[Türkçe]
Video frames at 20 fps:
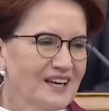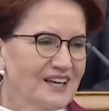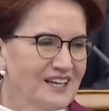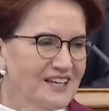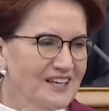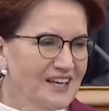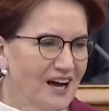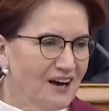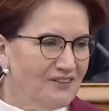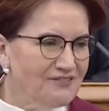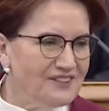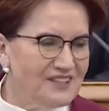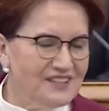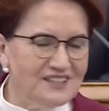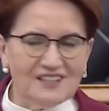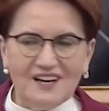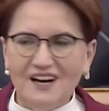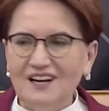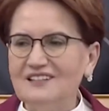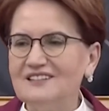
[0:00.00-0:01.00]
İki
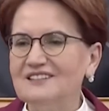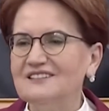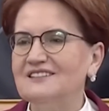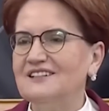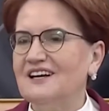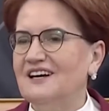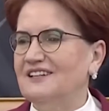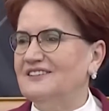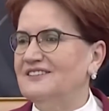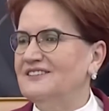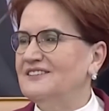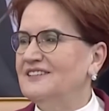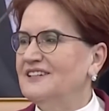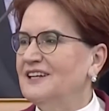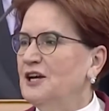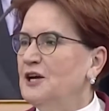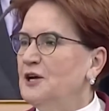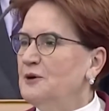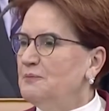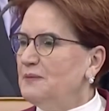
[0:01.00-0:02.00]
haftanın ardından
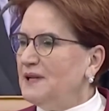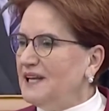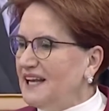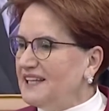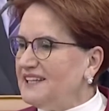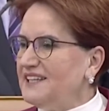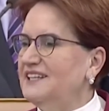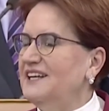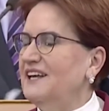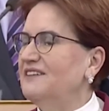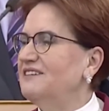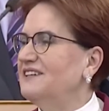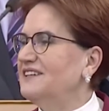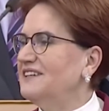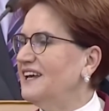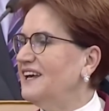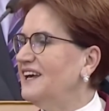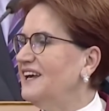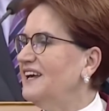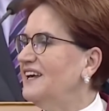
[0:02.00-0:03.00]
milletin
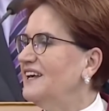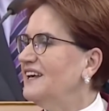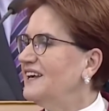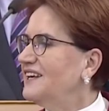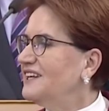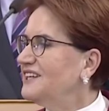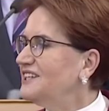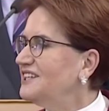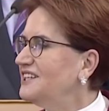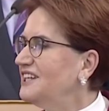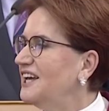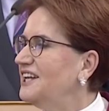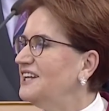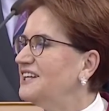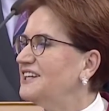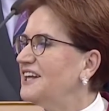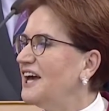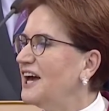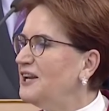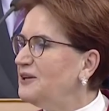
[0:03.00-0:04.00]
evinde
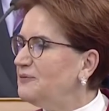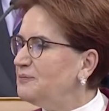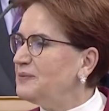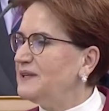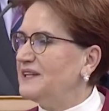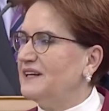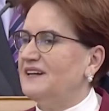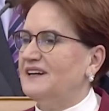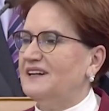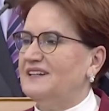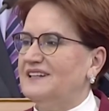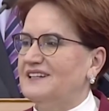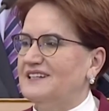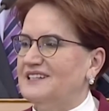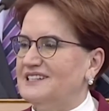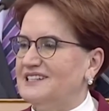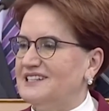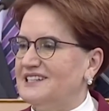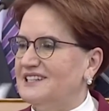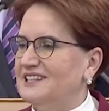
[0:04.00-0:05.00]
yeniden bir
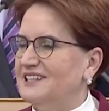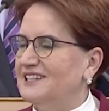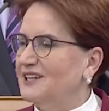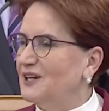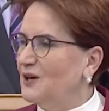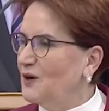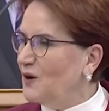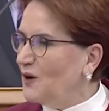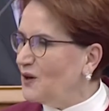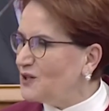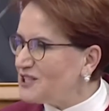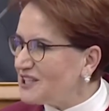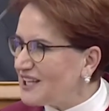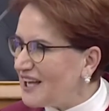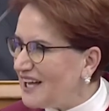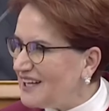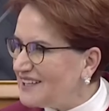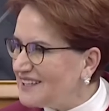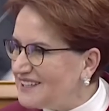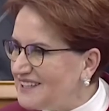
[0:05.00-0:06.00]
aradayız. Hoş
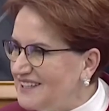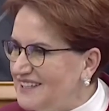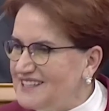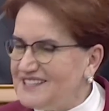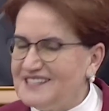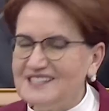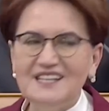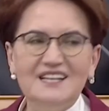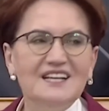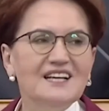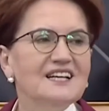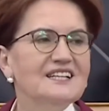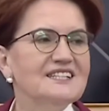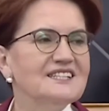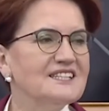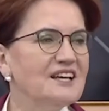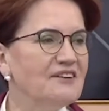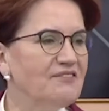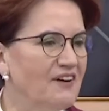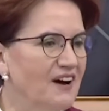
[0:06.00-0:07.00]
geldiniz,
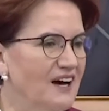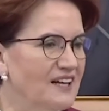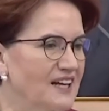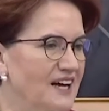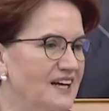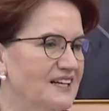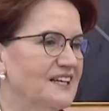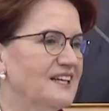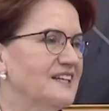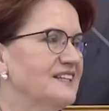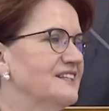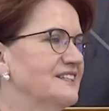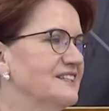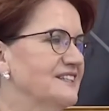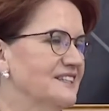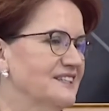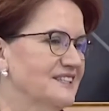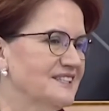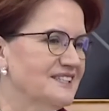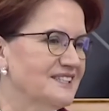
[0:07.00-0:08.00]
sefalar
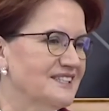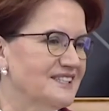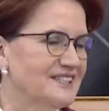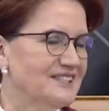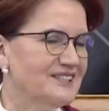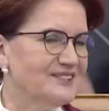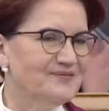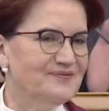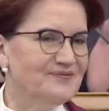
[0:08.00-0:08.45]
getirdiniz.